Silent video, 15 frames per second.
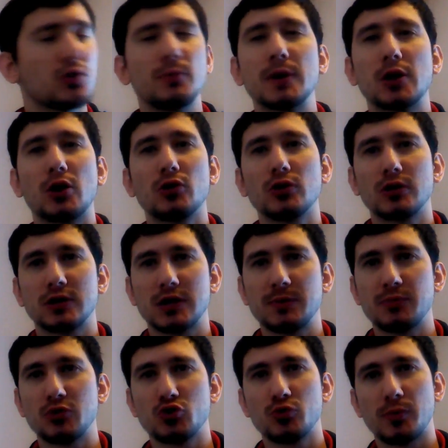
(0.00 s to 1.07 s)
Io mi ricordo ad
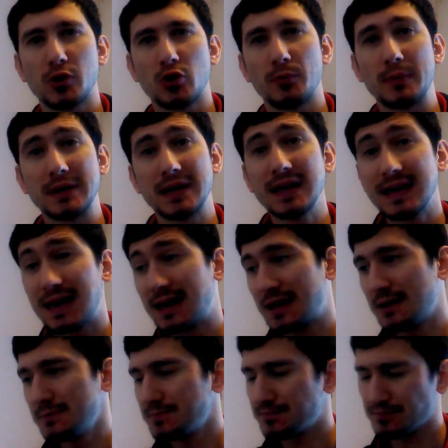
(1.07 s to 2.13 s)
esempio in Supercoppa
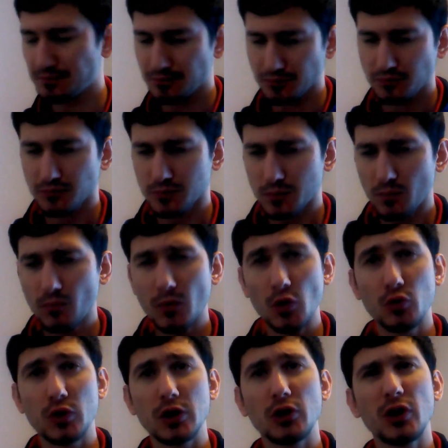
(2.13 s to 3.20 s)
Italiana,
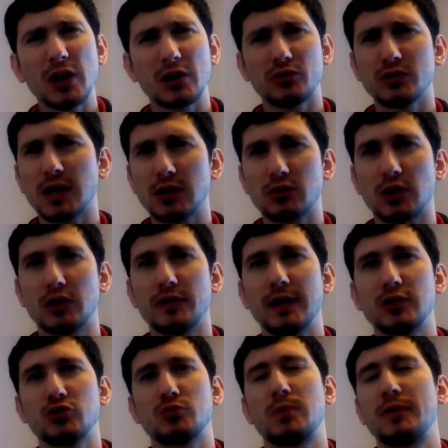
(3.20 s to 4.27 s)
un rigore non dato alla
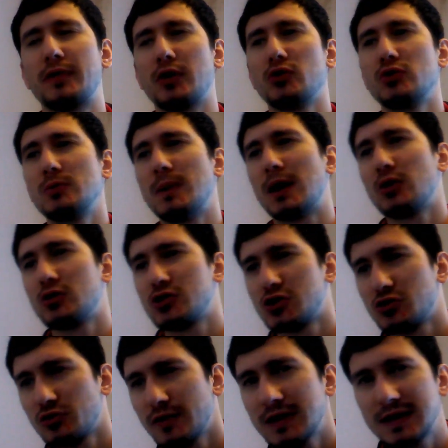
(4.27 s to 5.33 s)
Juventus per fallo di mano al
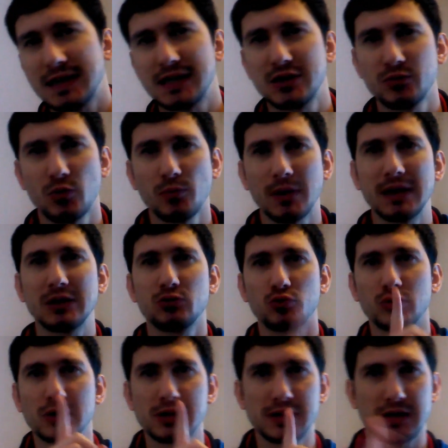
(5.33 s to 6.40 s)
120esimo, ma lì
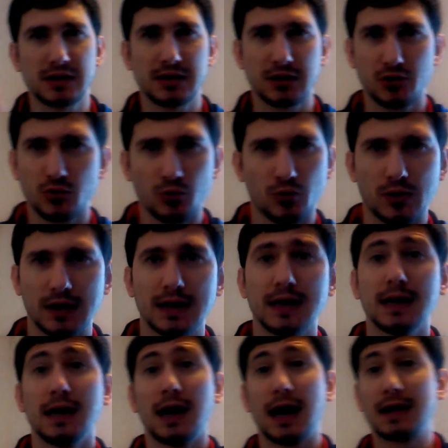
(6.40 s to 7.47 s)
tutti zitti, comunque
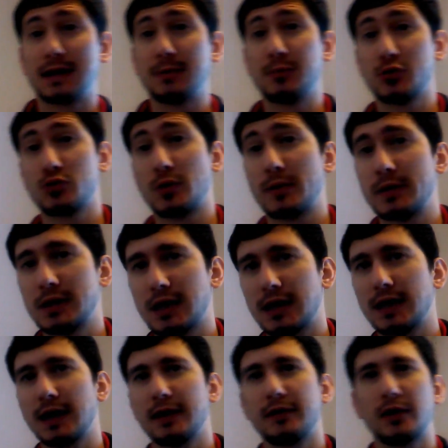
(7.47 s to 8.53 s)
ai tempi
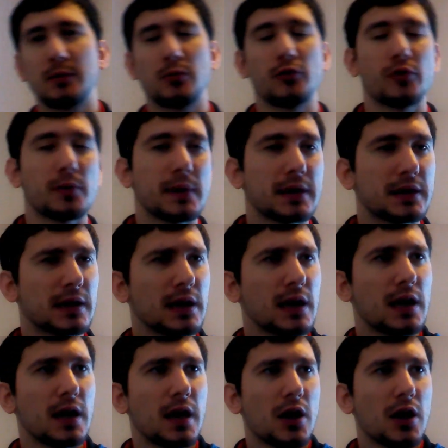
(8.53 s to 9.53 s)
supplementari eravamo ovviamente.